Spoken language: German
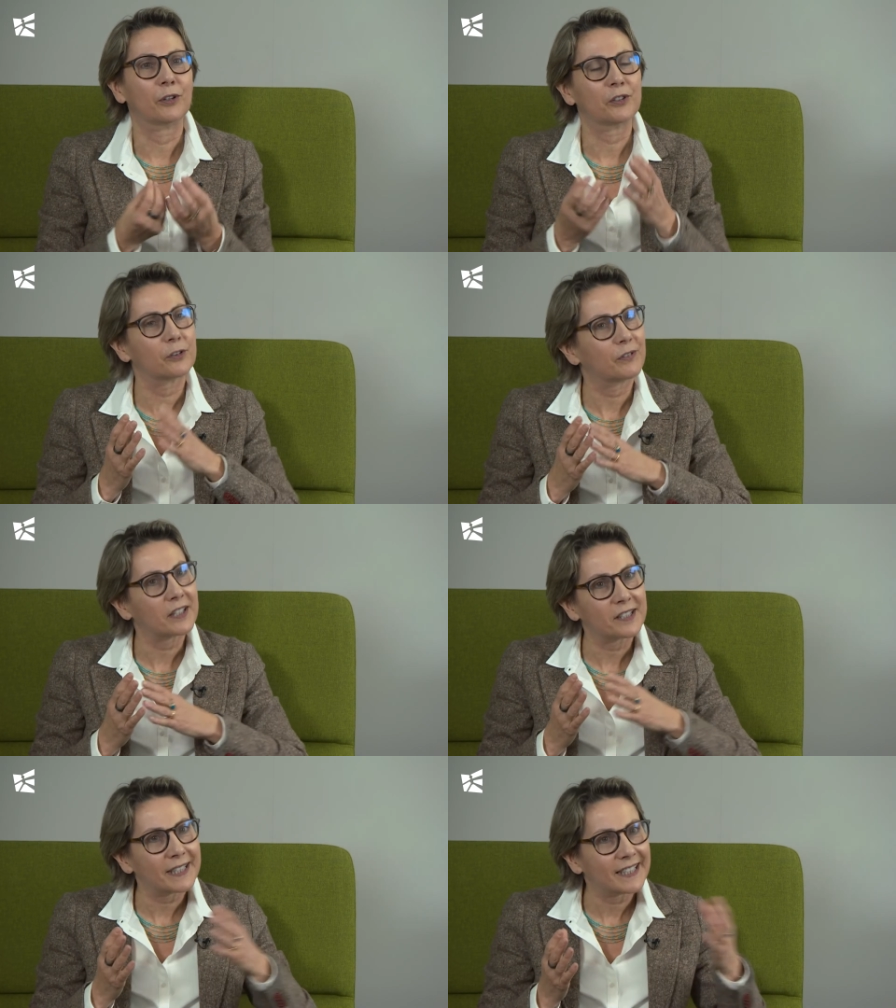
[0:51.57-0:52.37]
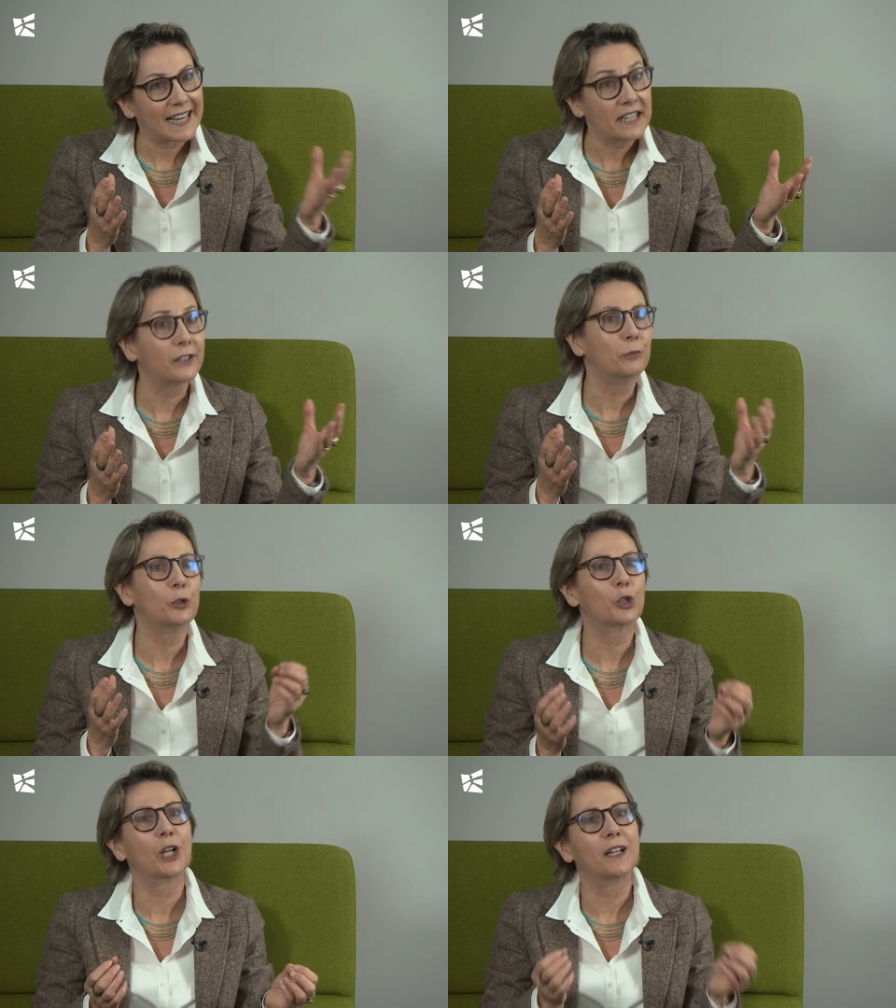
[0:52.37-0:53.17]
Also was hat längeren
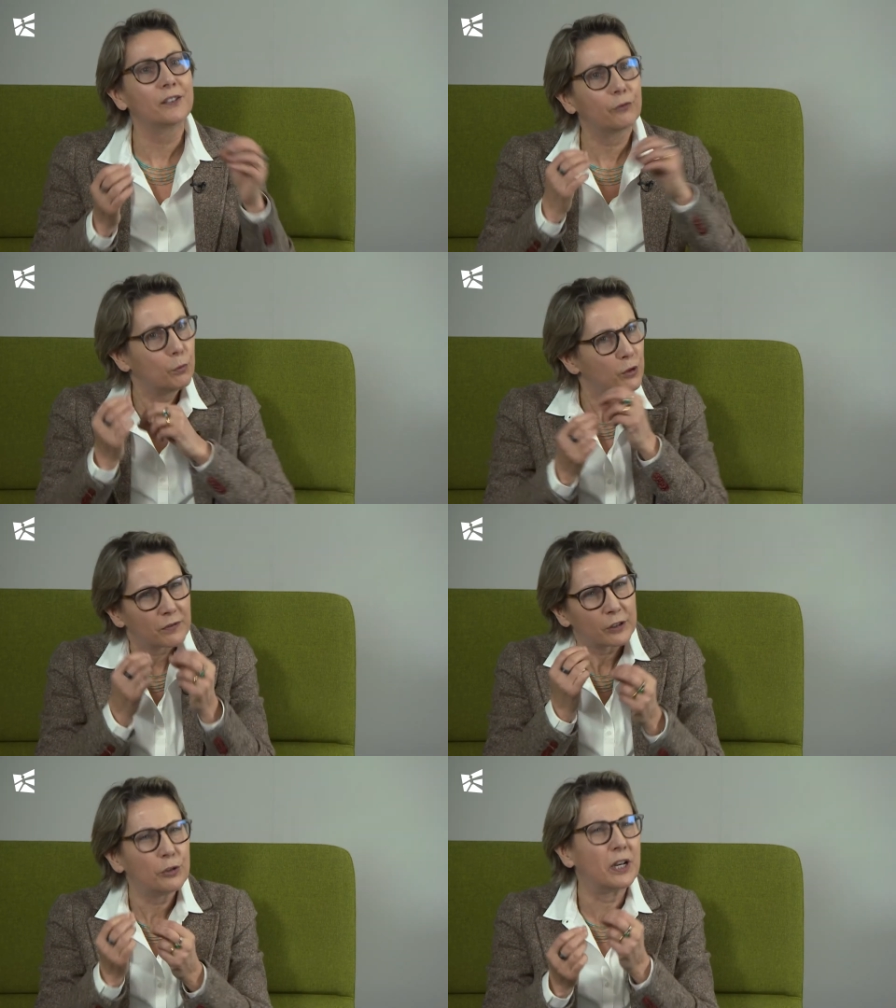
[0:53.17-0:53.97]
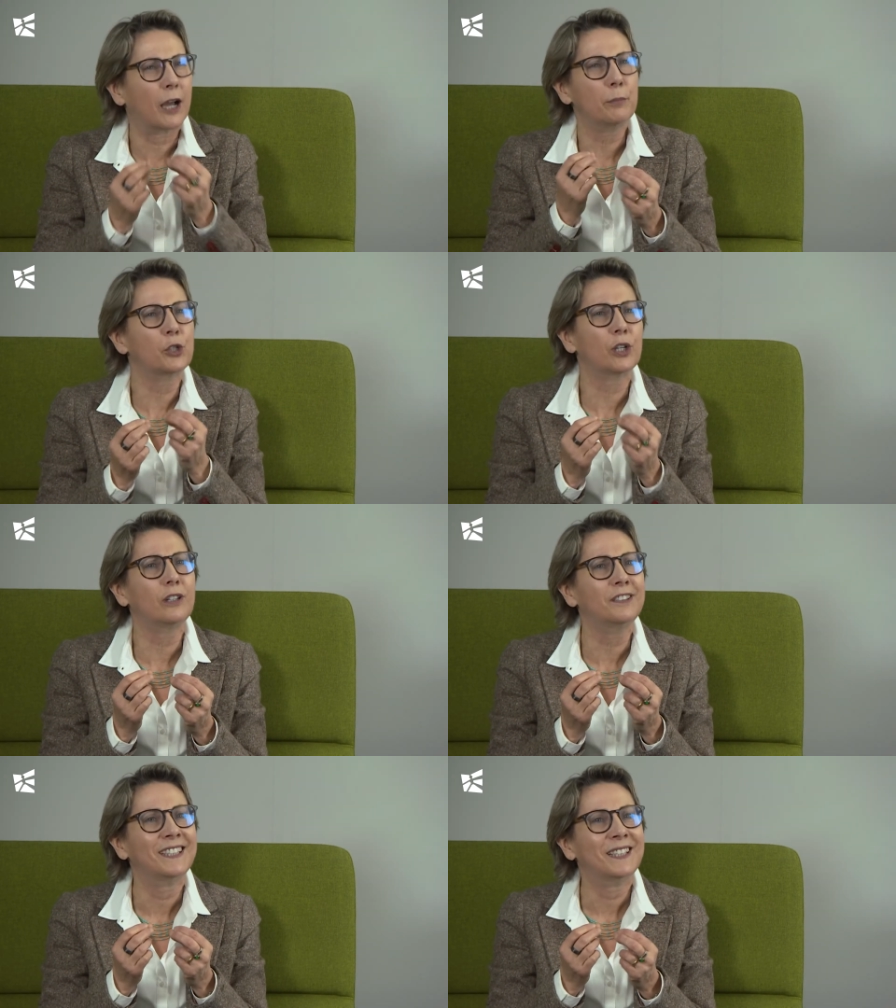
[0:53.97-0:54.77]
Bestand, wo müssen wir
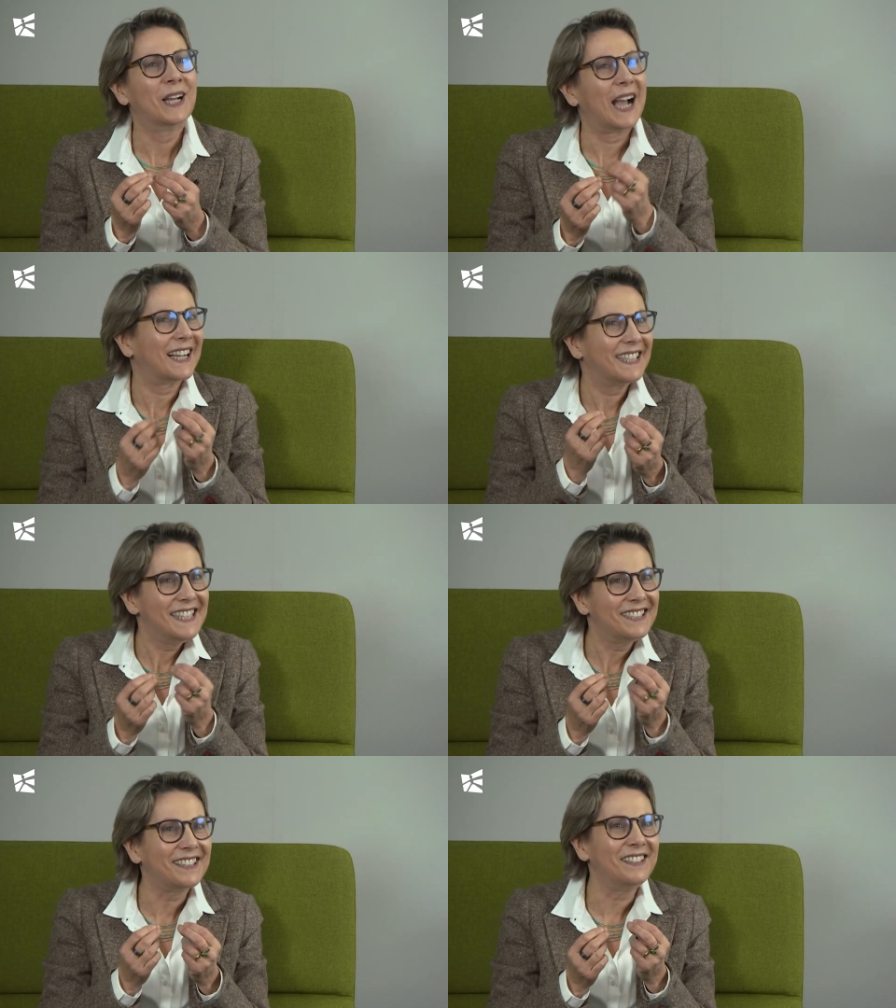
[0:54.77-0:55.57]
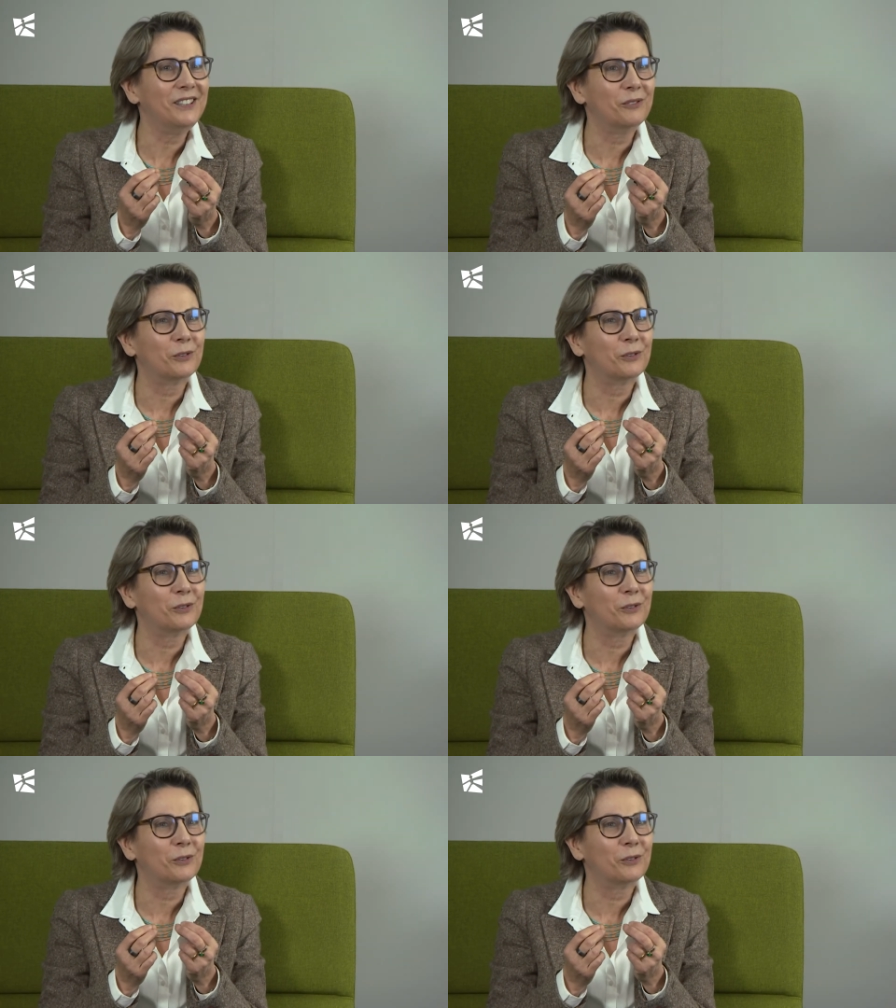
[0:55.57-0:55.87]
dynamischer agieren?